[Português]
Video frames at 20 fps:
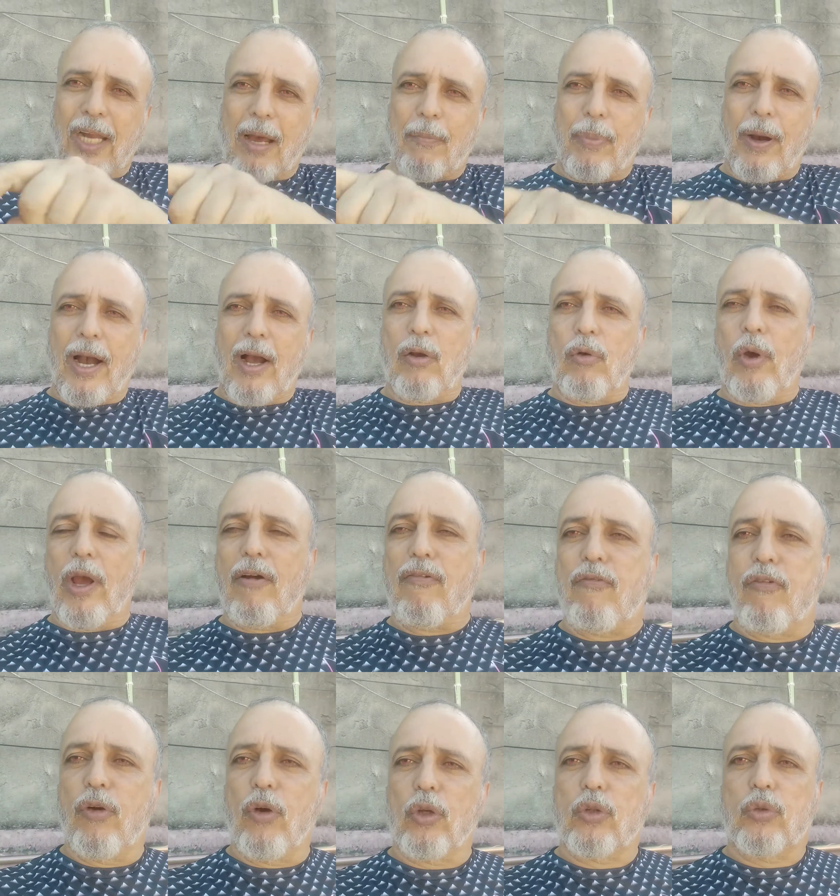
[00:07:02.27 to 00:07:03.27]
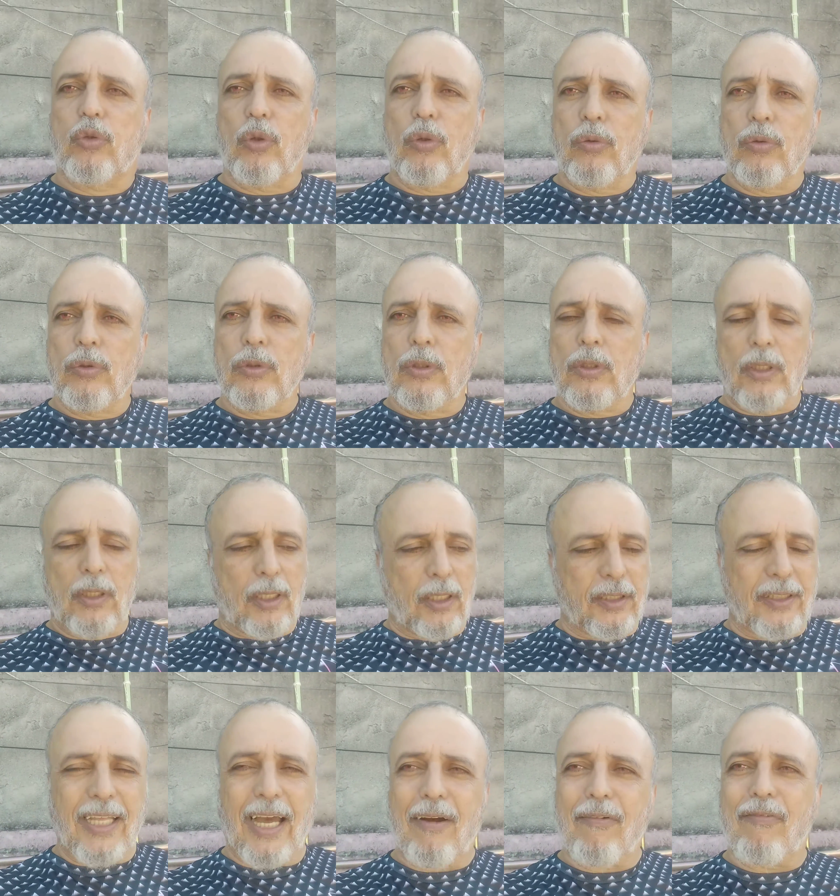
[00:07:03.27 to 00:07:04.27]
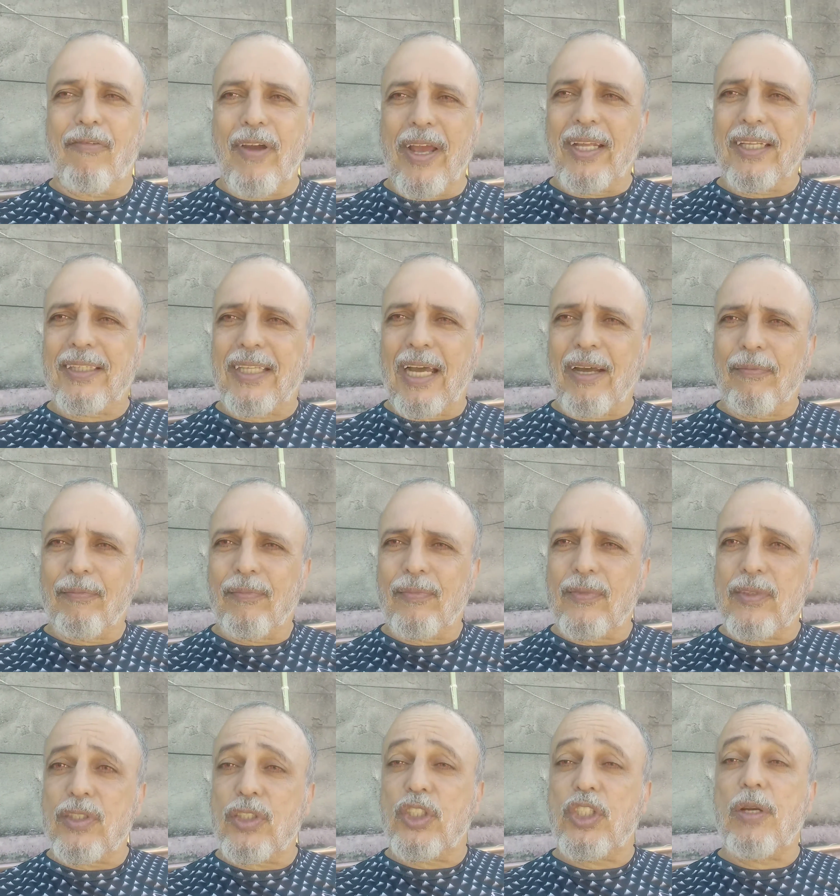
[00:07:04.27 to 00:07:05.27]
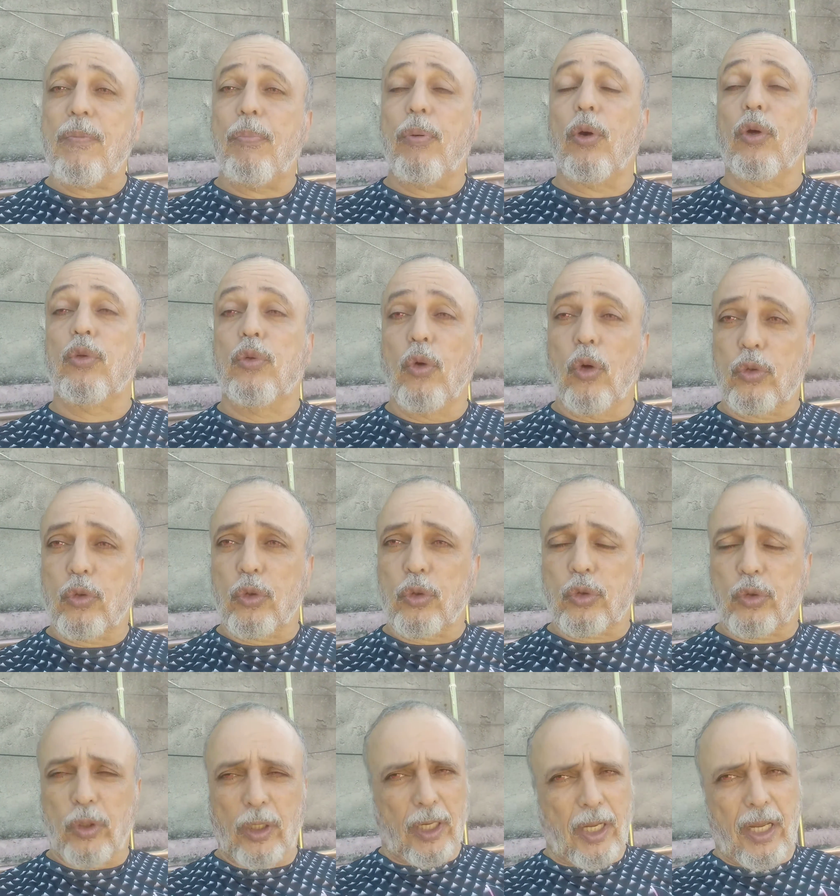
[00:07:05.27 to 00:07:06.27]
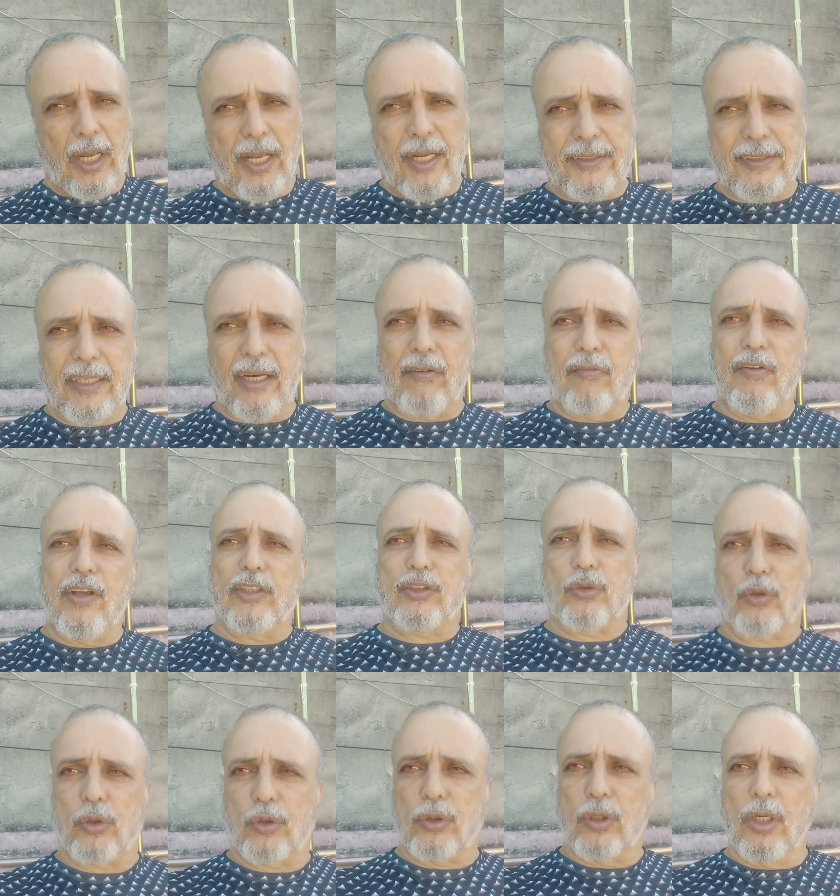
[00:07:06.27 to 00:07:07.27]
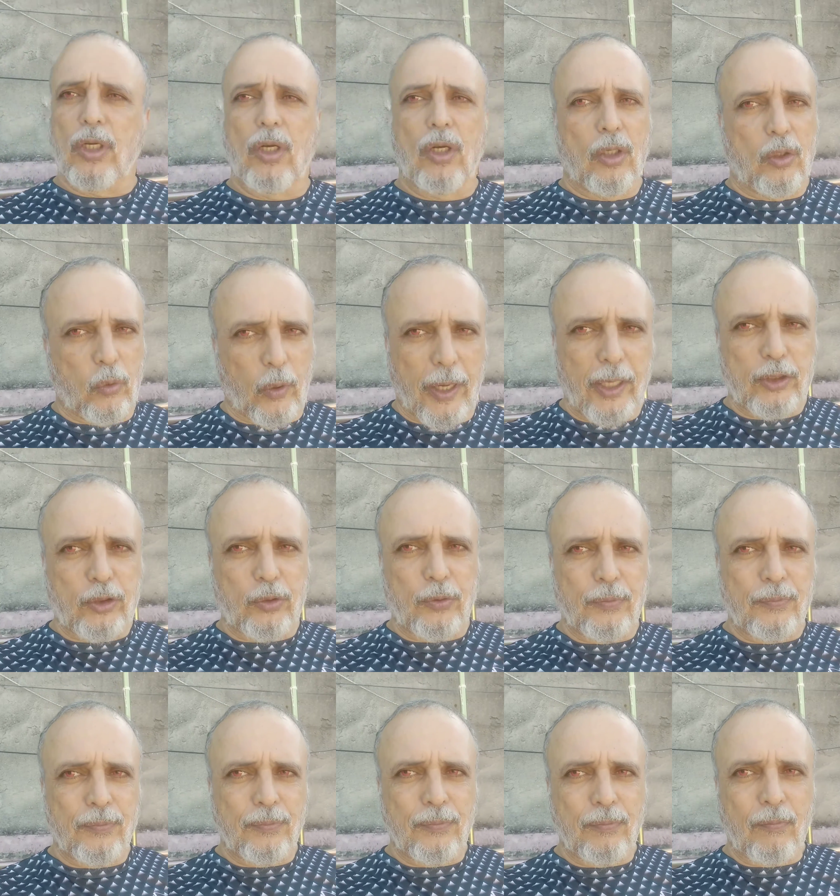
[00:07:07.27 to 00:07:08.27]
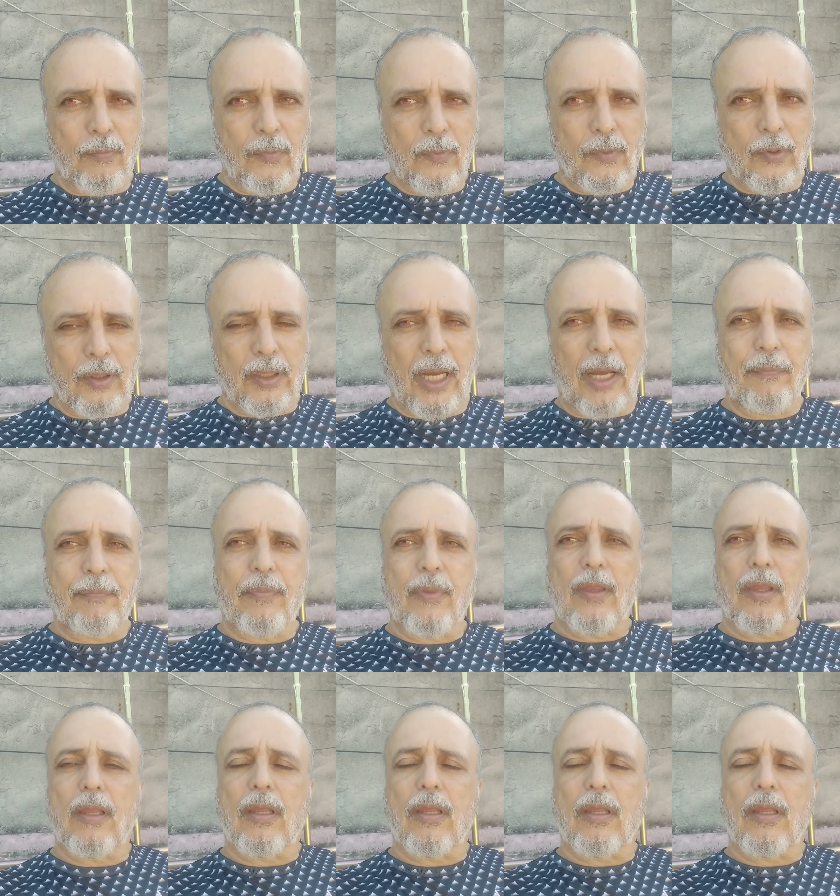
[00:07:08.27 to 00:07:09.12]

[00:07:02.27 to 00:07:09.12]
trabalho é fruto da venda de produtos e serviços, não é isso? Tá?